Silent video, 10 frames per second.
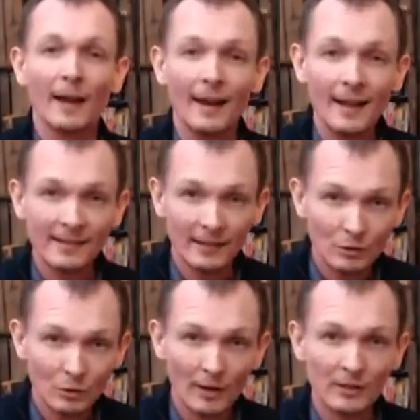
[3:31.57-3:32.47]
la
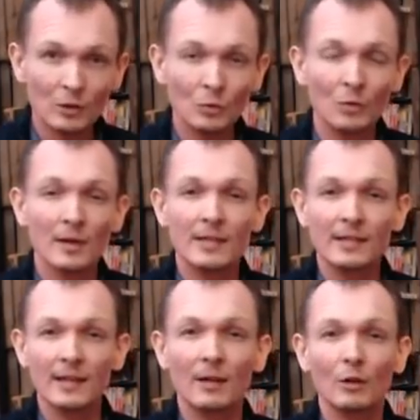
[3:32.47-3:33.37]
saturation,
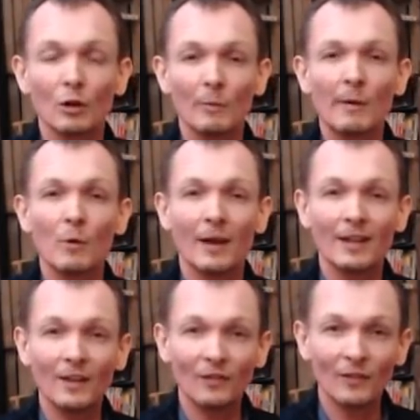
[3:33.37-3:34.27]
c'est euh, normalement un
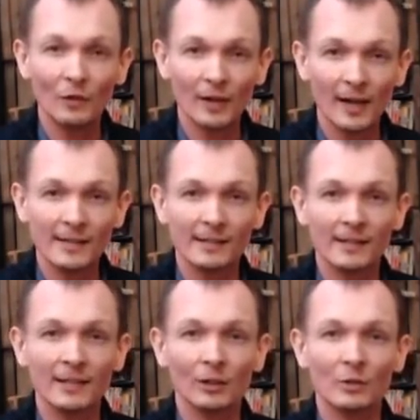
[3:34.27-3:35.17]
effet vocal,
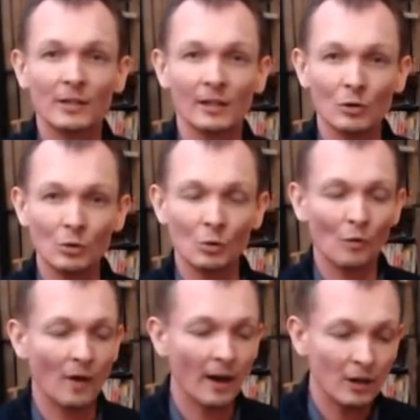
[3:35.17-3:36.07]
c'est-à-dire que c'est quelque chose qu'on
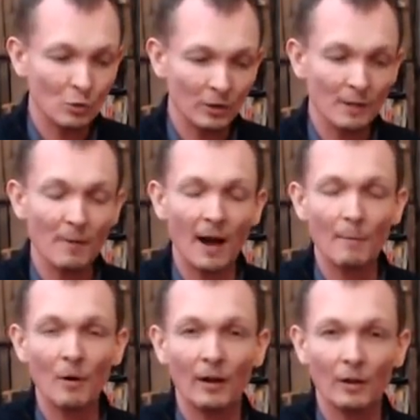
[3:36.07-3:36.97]
va rajouter par
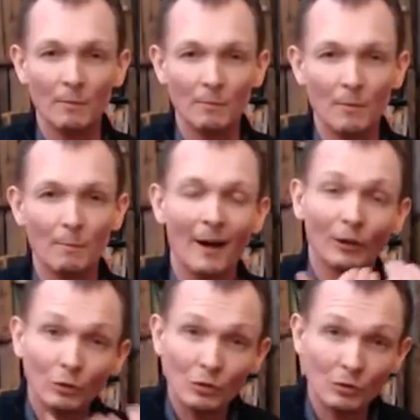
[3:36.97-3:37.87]
rapport à,
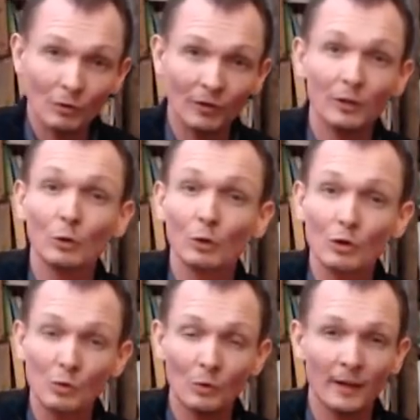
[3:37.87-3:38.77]
par-dessus en fait notre
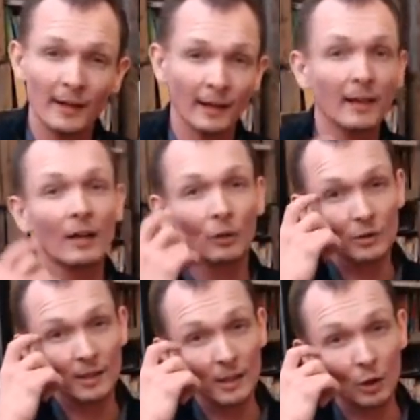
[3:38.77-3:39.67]
son clair. Donc
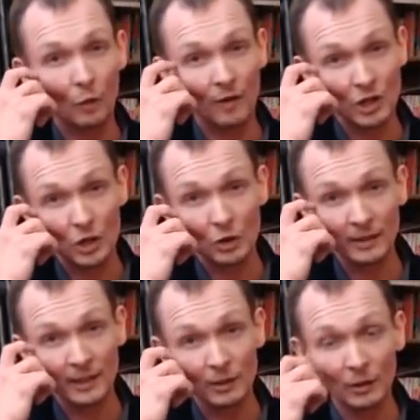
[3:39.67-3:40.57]
c'est-à-dire qu'on va
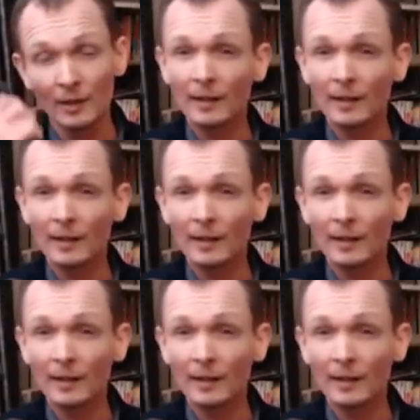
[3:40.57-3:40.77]
chanter euh,